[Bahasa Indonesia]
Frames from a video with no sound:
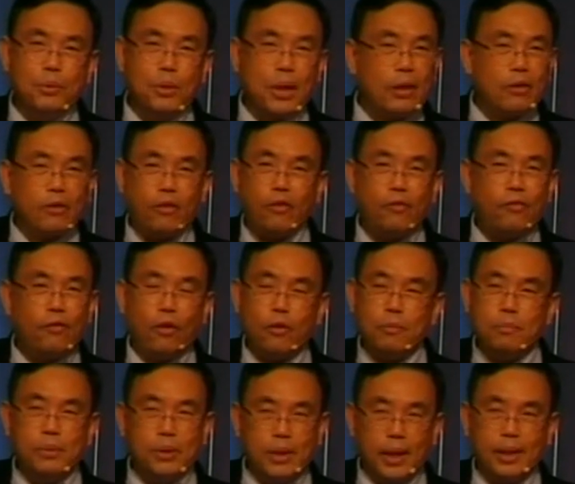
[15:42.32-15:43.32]
Bukan
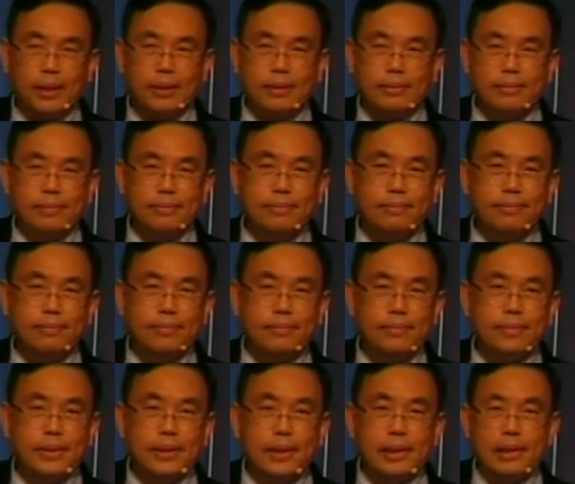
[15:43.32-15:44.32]
koflok, bukan.
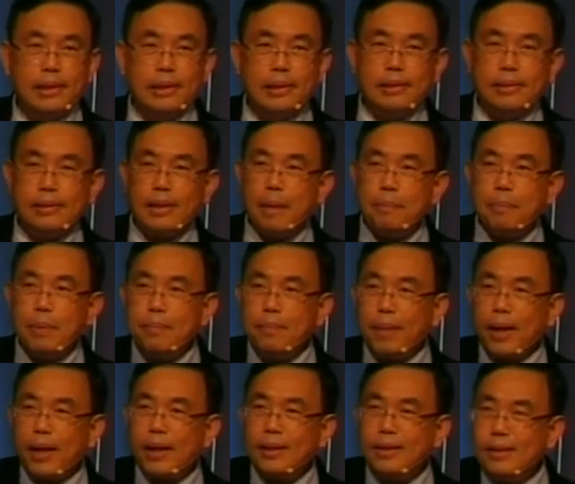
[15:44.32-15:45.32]
Tapi
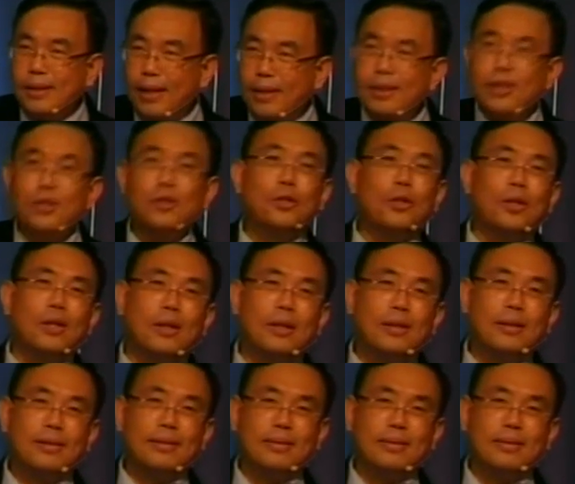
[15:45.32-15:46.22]
mereka tidak tekun.